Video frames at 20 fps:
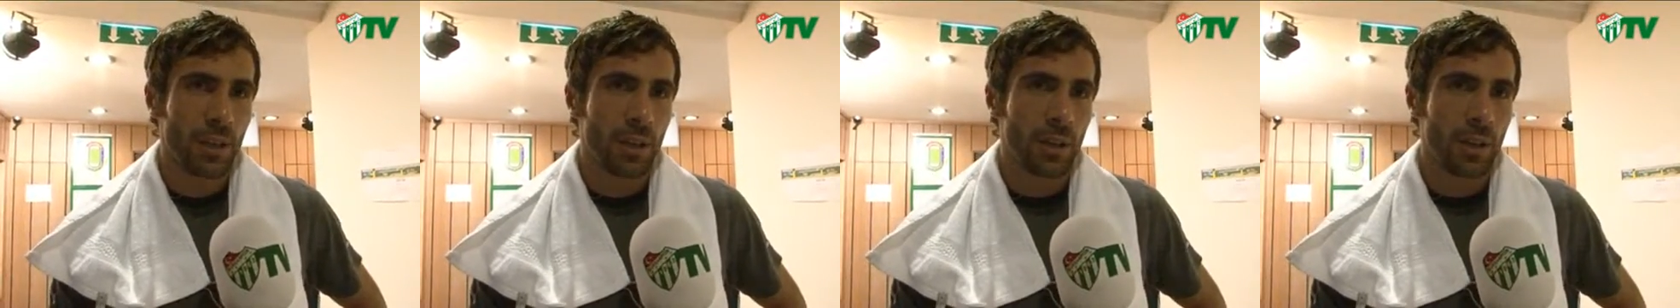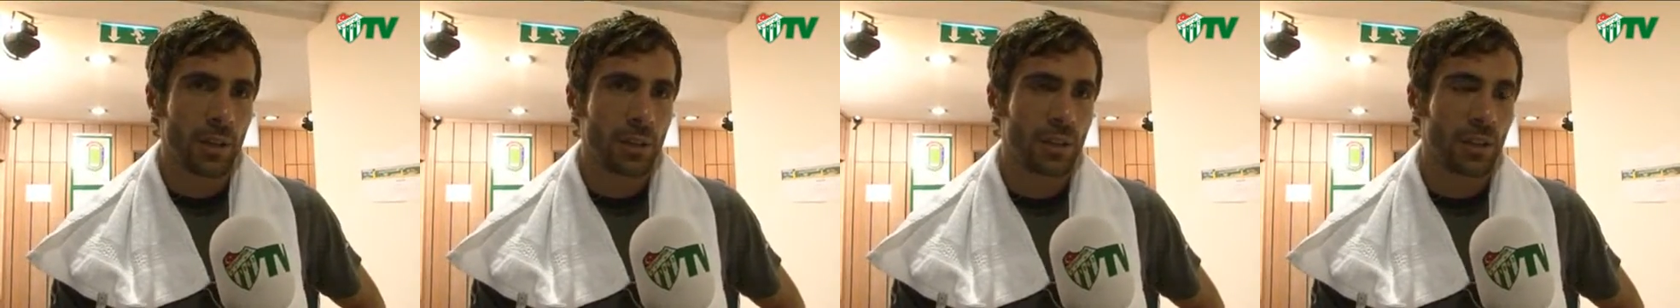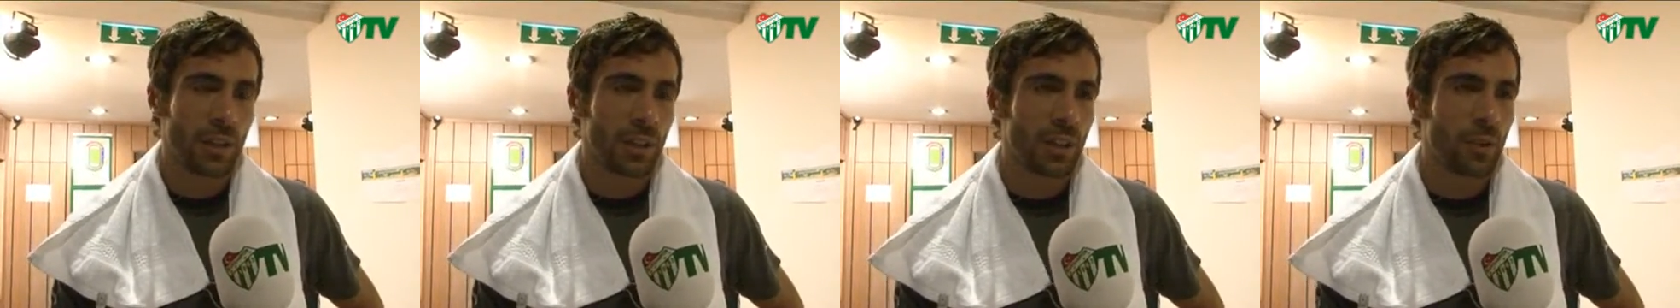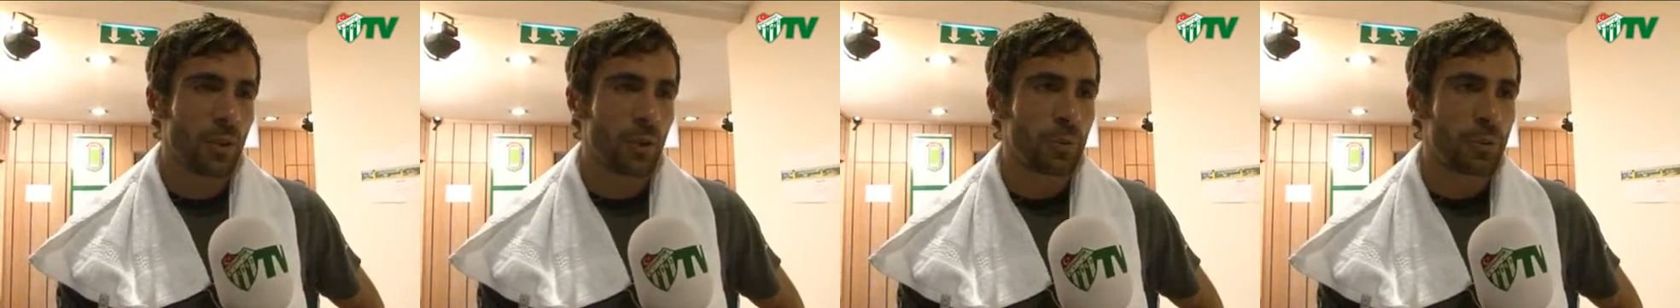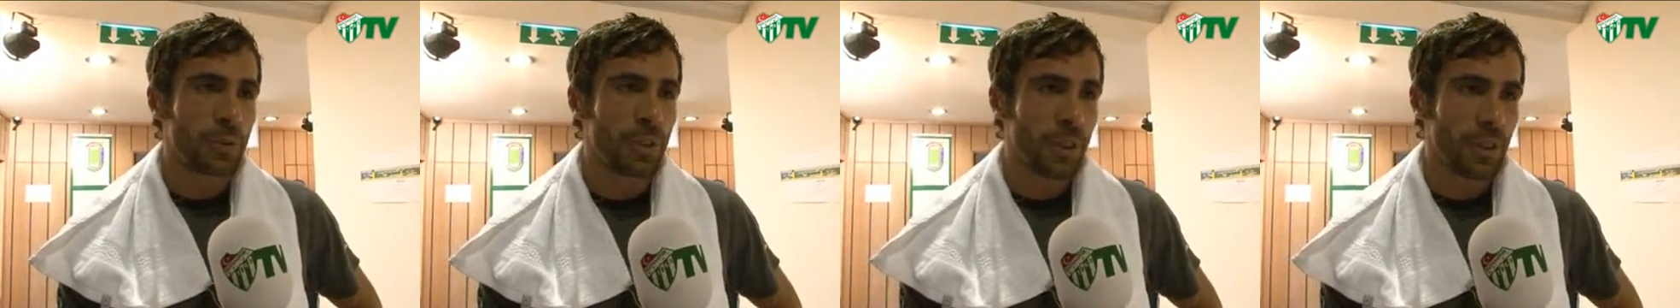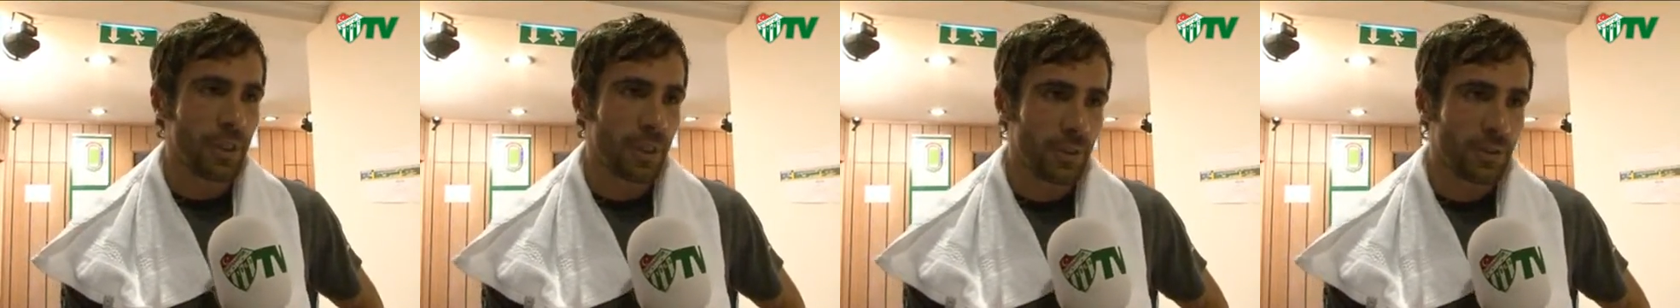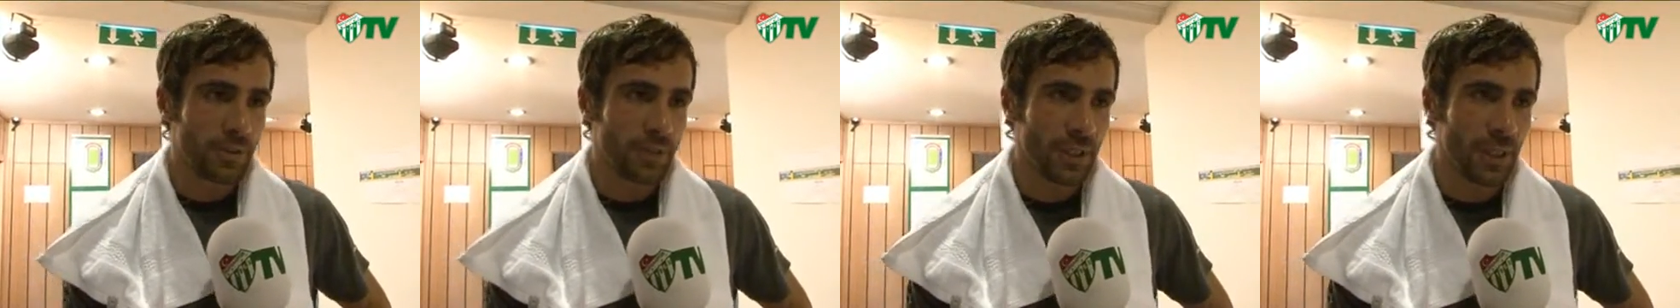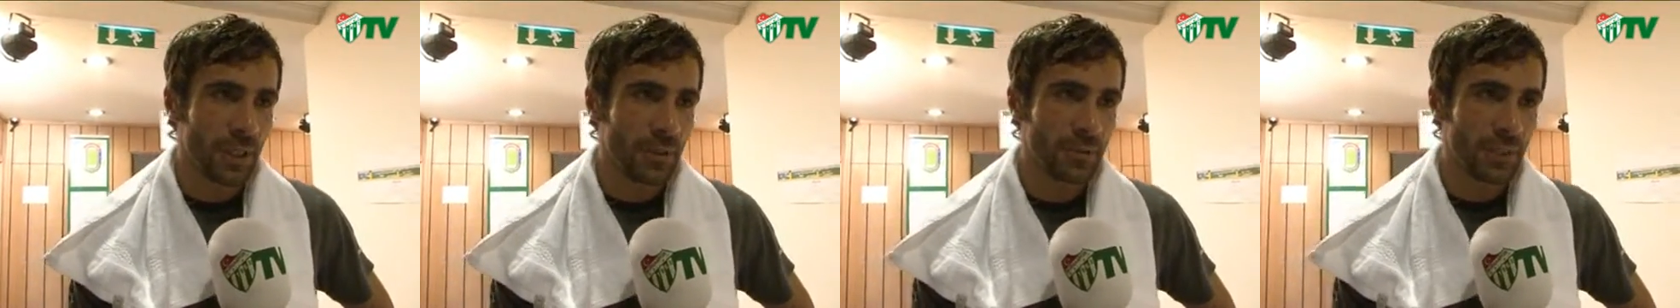İnşallah önümüzdeki
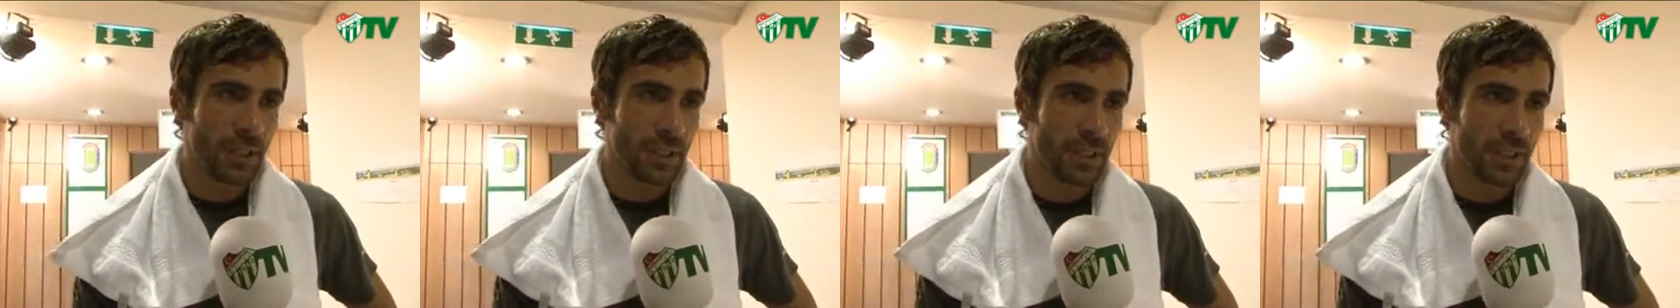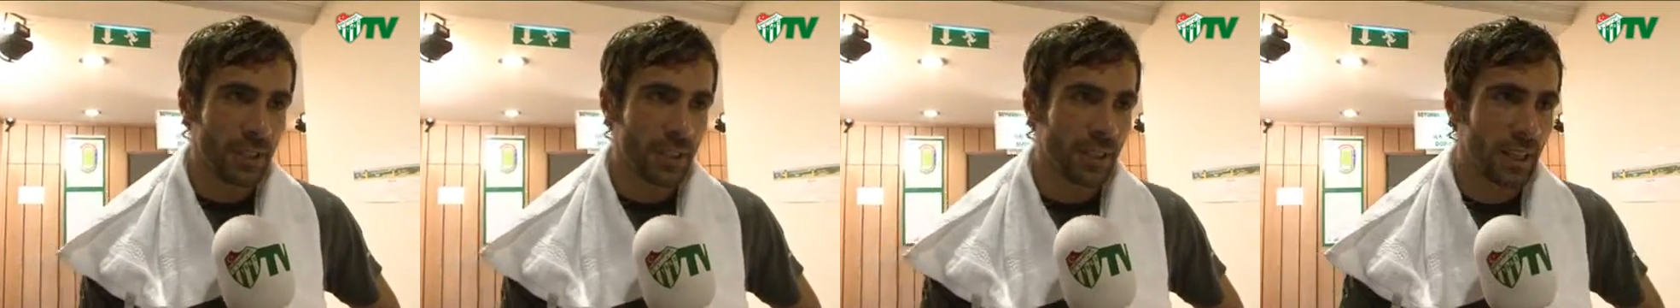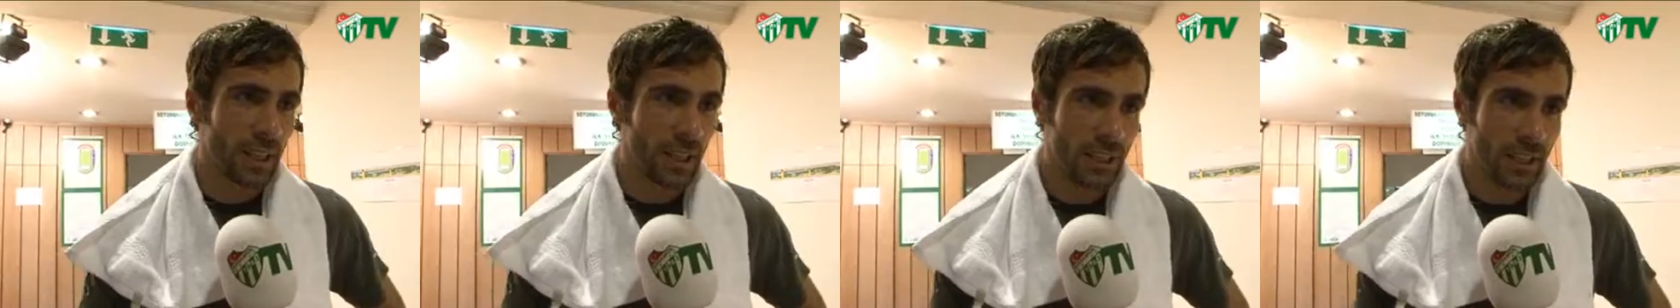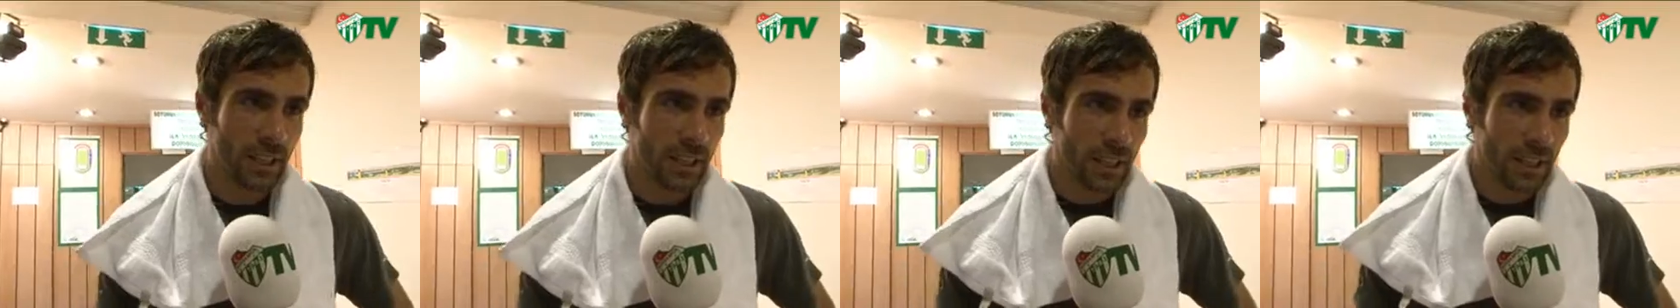hafta affettirirler